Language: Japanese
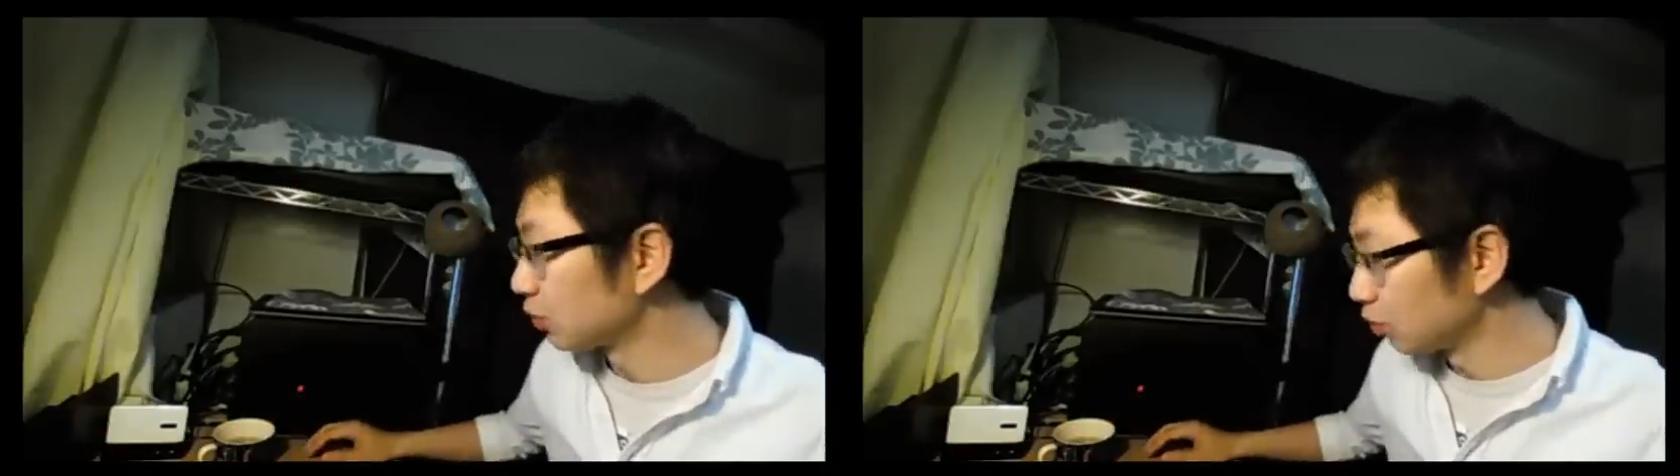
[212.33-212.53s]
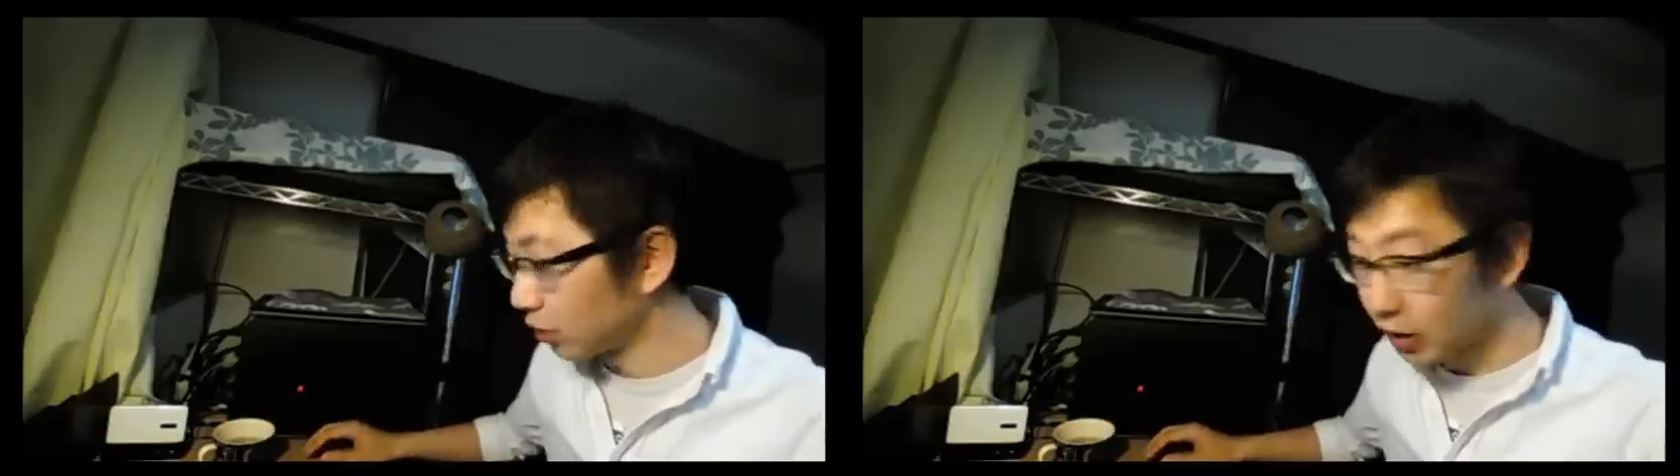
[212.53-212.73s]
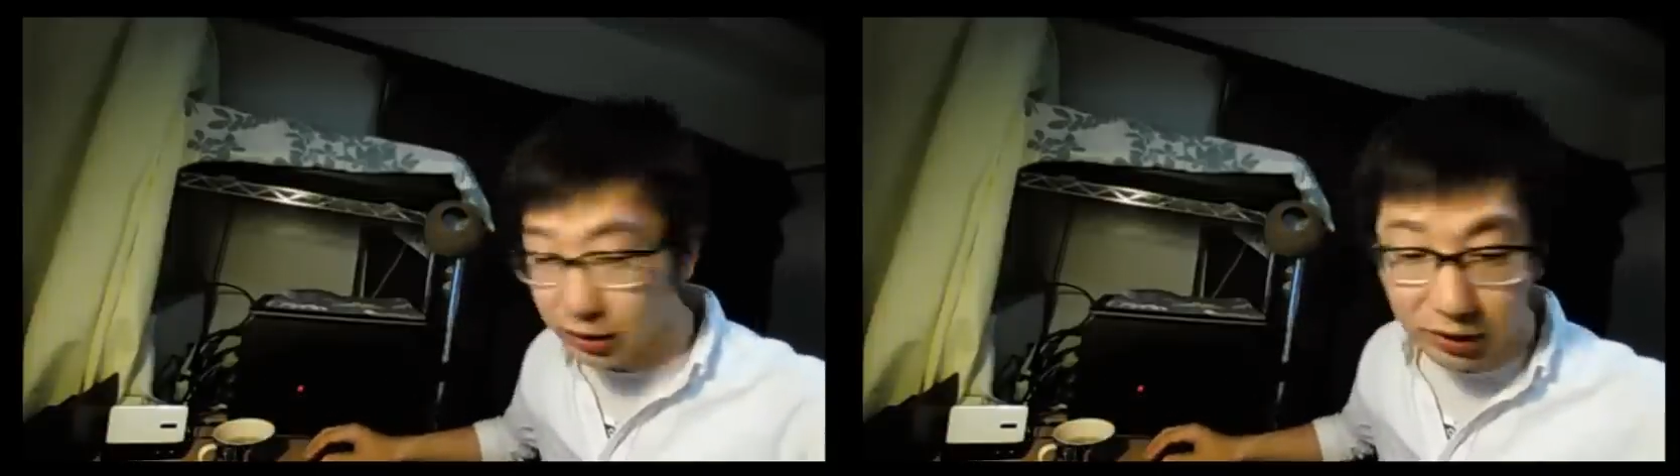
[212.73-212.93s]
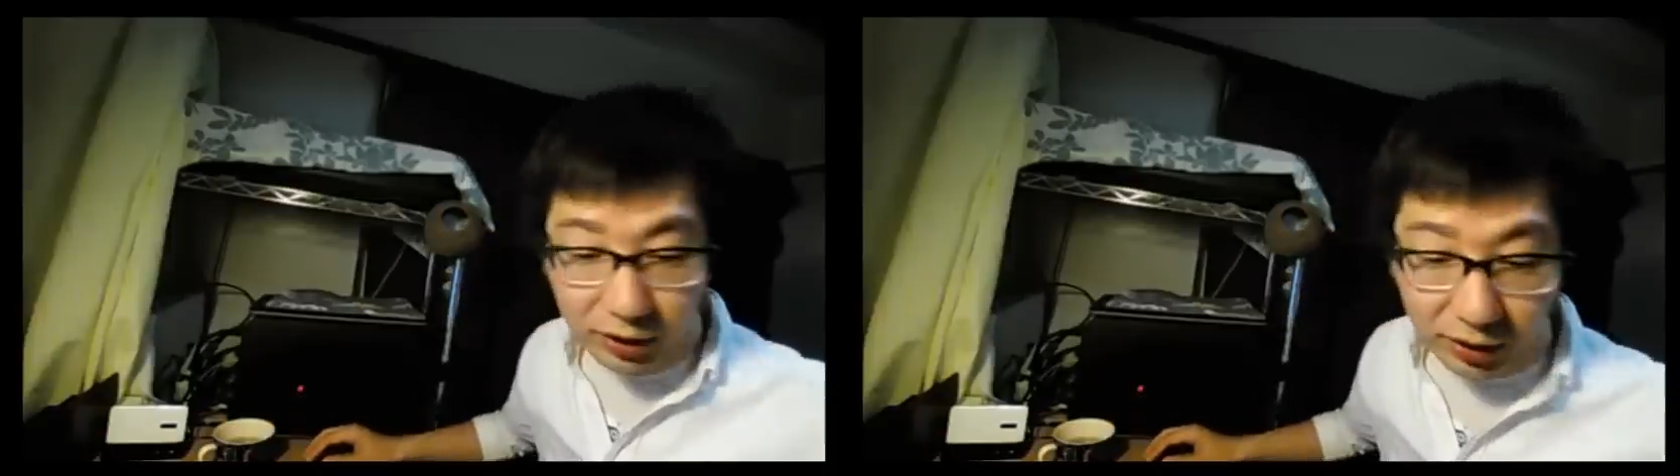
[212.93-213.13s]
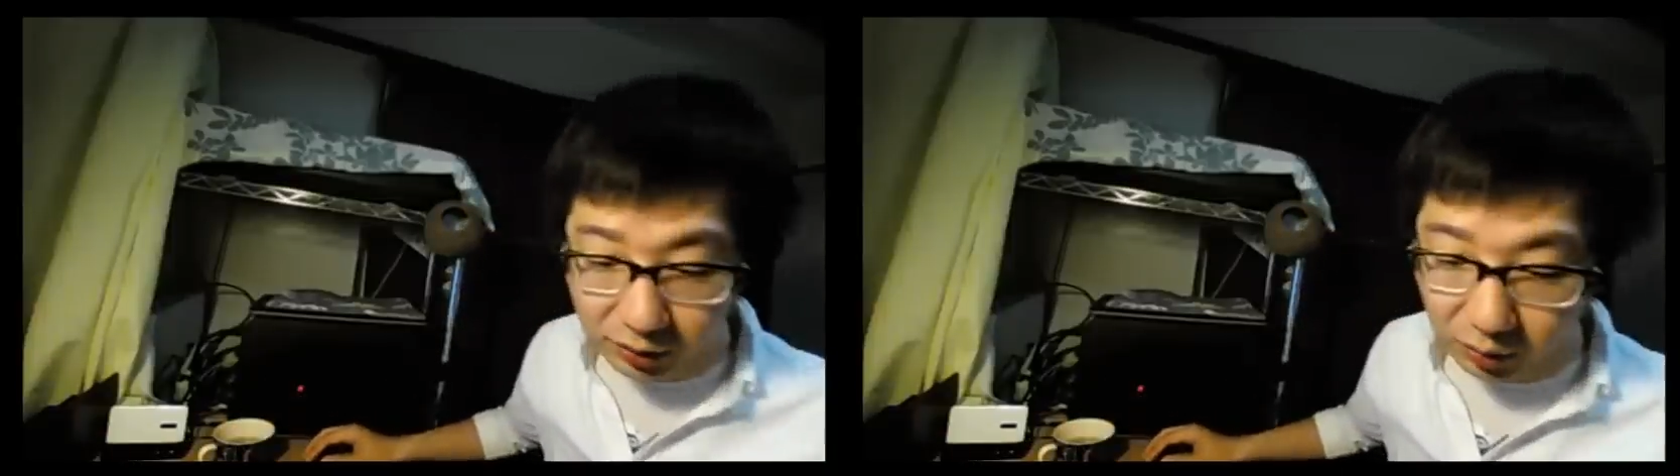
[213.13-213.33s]
そんな感じでね、
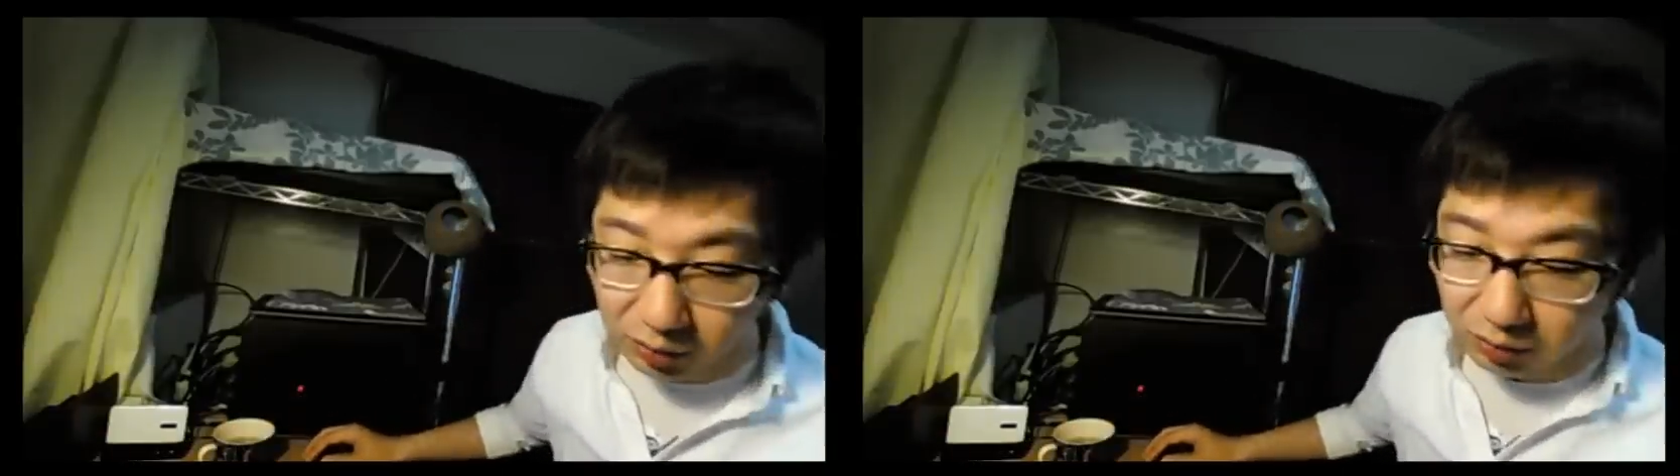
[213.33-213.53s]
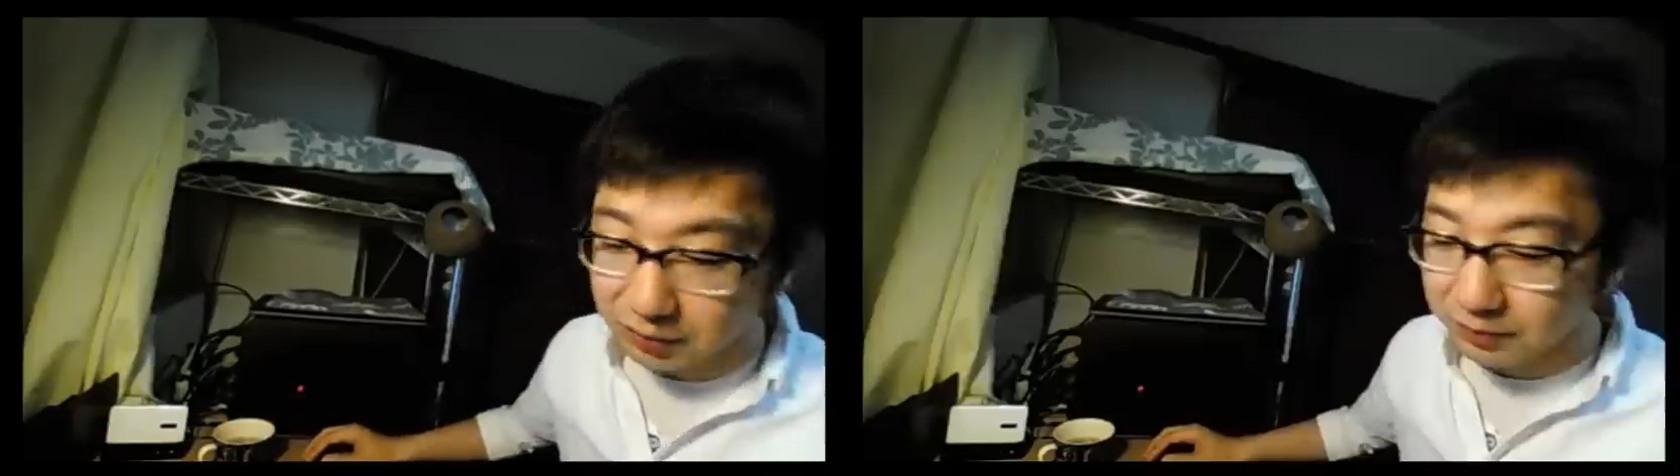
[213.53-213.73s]
あの、